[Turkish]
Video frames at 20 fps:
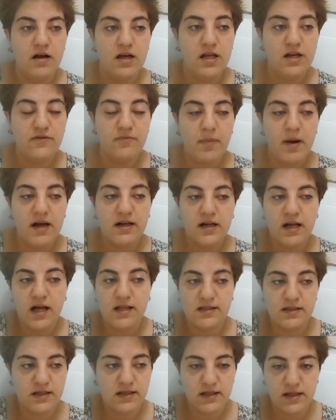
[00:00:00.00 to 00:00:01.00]
herif belki
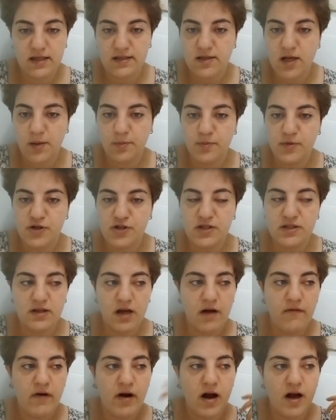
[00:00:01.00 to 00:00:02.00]
hayatında ilk kez yapmıştı.
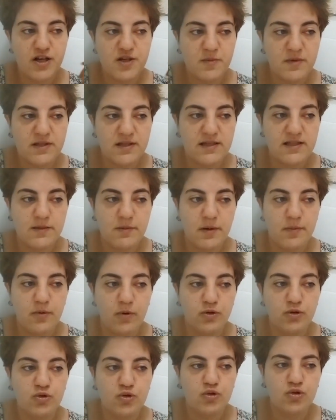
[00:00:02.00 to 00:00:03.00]
Dava açmasına sebep oldu.